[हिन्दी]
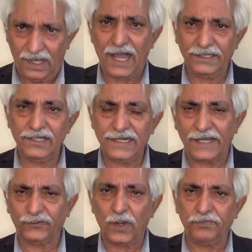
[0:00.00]
आज
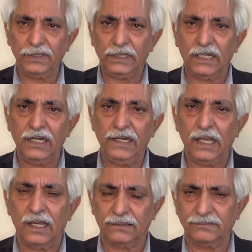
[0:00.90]
इजलास तो आपने देख ही
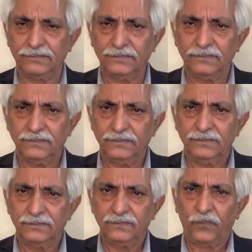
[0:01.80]
लिया
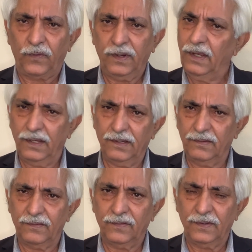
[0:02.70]
कि
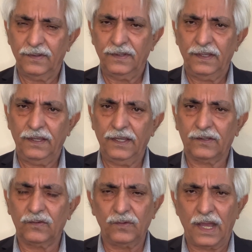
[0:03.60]

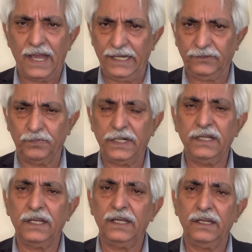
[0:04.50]
एक आयत पढ़ी
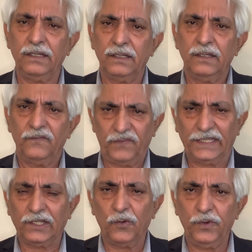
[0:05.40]
गई
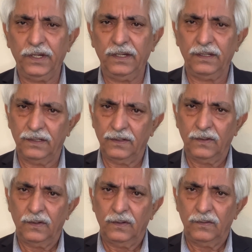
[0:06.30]
फाता हुई
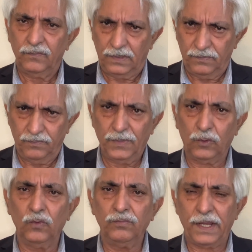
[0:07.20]

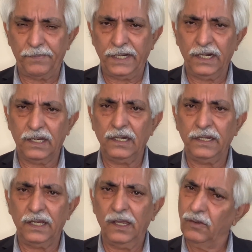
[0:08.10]
मरहूम एम एन ए के
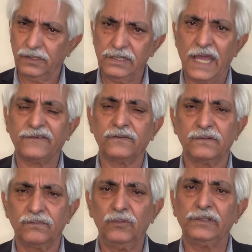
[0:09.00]
लिए और इजलास
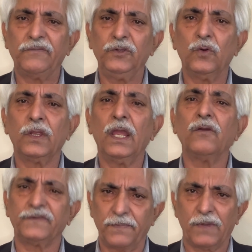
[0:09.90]
मुलतवी हो गया
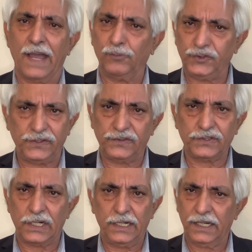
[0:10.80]
और सब खामोशी से
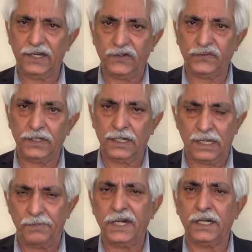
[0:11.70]
चले गए किसी ने
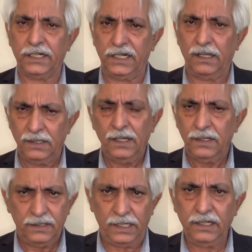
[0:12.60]
हंगामा ने किया
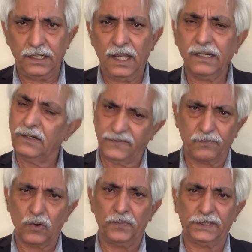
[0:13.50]
नहीं किया कि
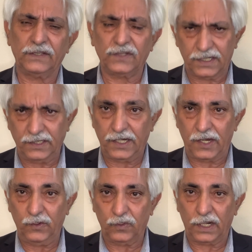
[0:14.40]
सबको पता था कि
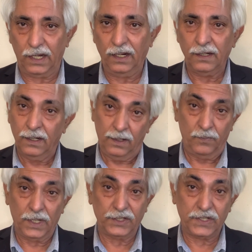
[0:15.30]
यही होना है
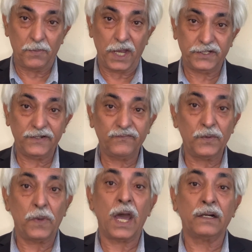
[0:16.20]
मगर शहबाज शरीफ ने
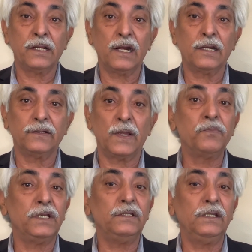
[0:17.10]
बाहर निकल कर
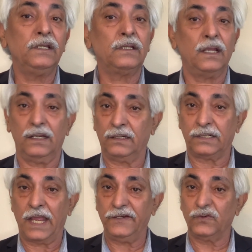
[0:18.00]
धमकी दी कि
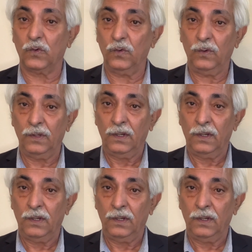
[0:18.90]
अट्ठाईस को